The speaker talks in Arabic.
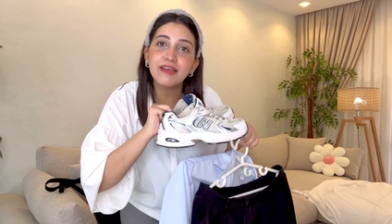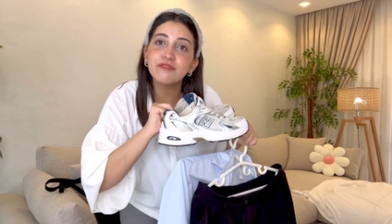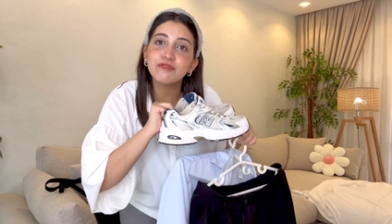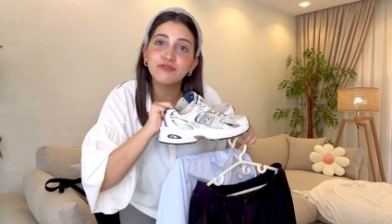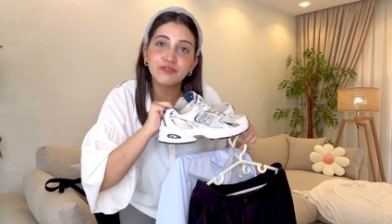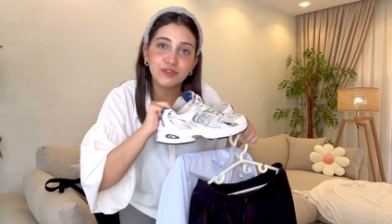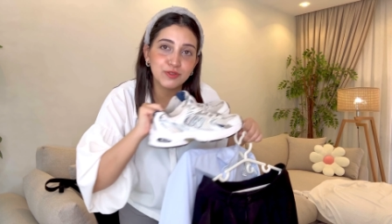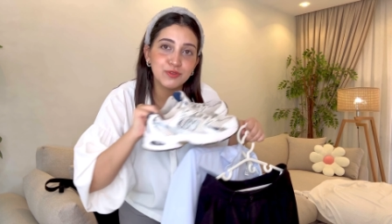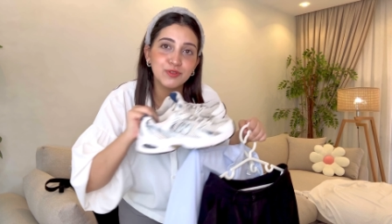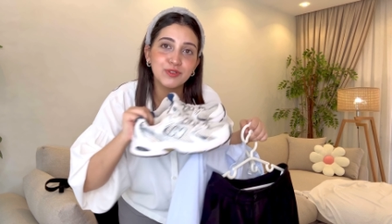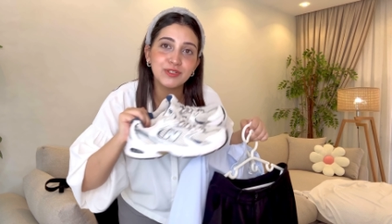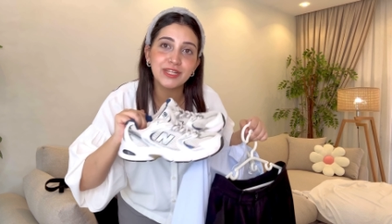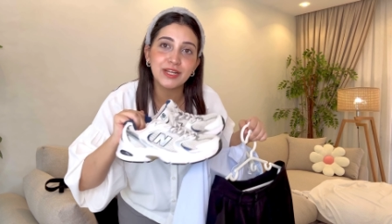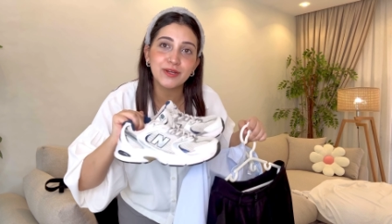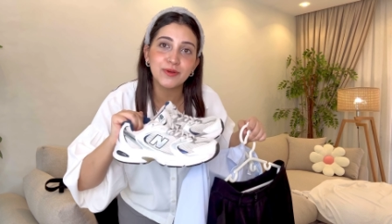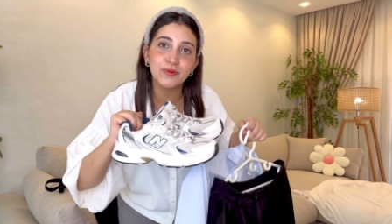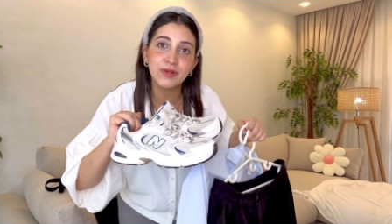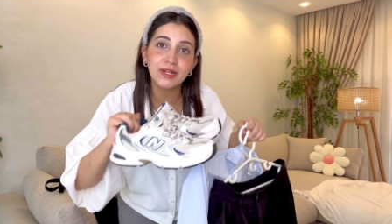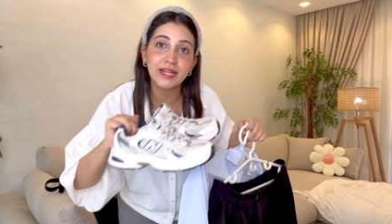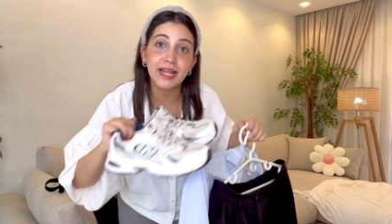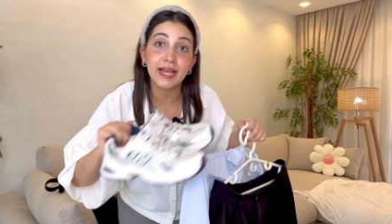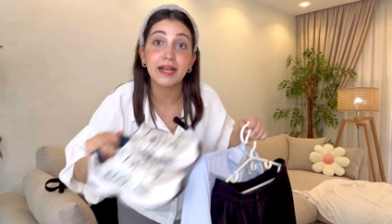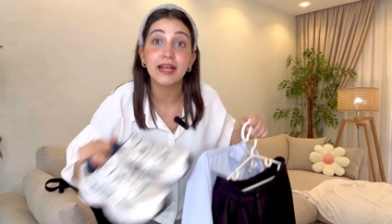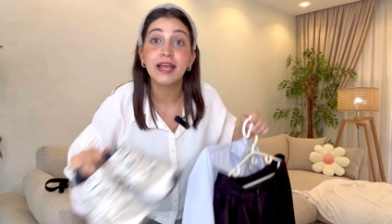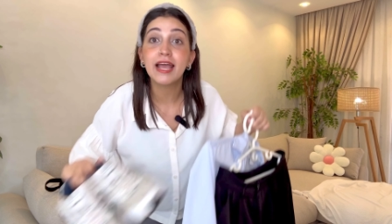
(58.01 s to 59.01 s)
في الدنيا
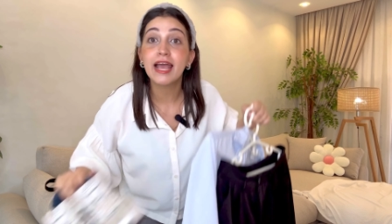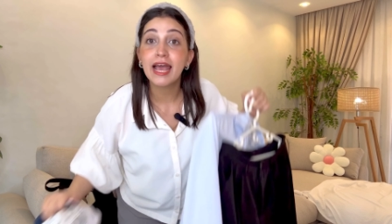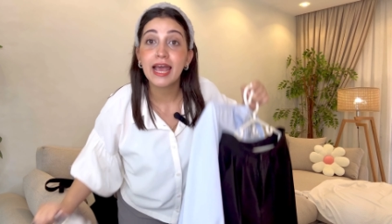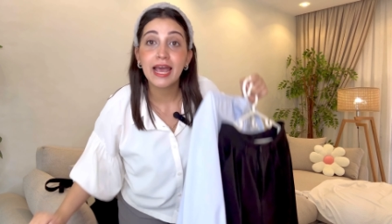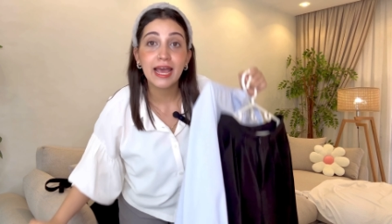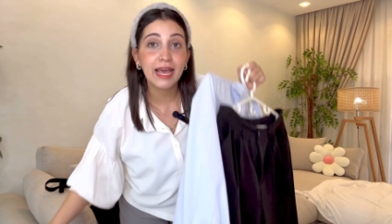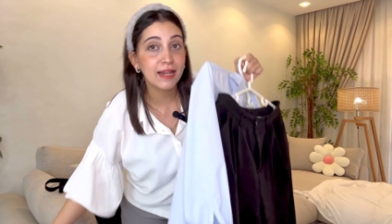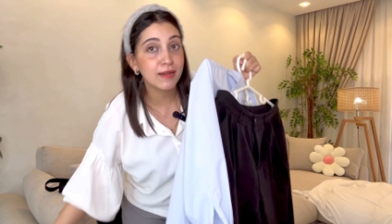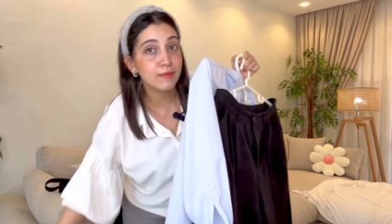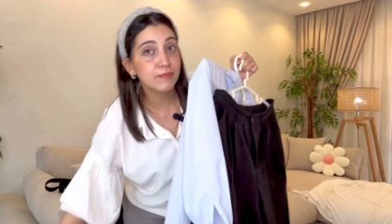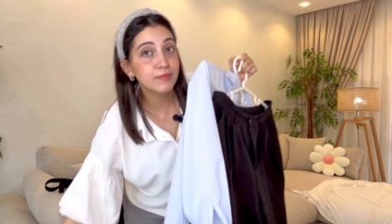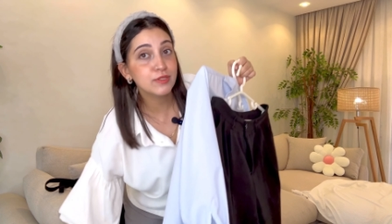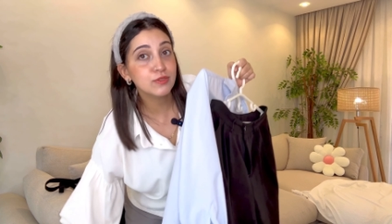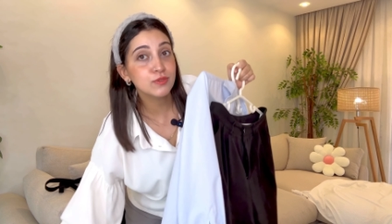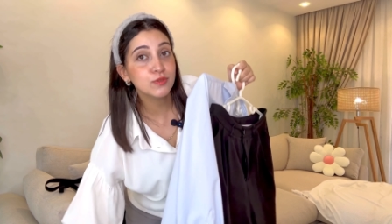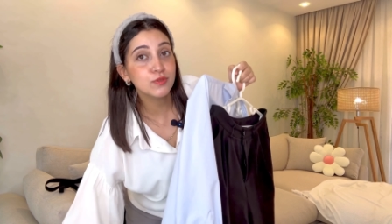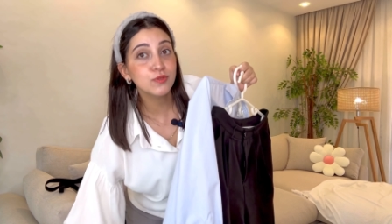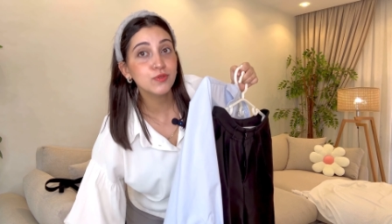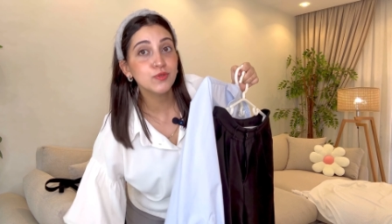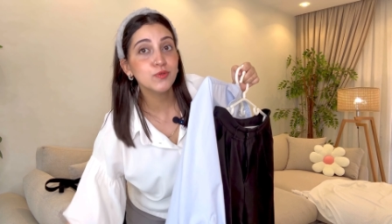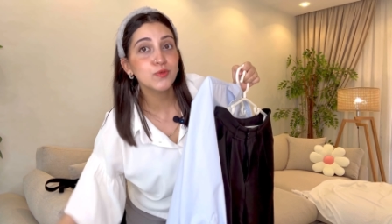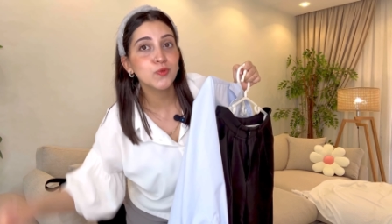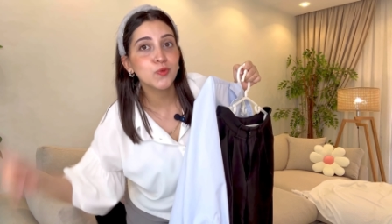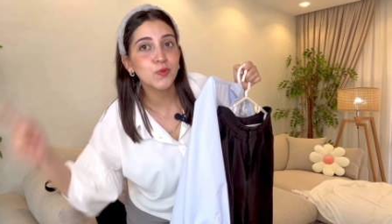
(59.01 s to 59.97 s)
كلها هلبسه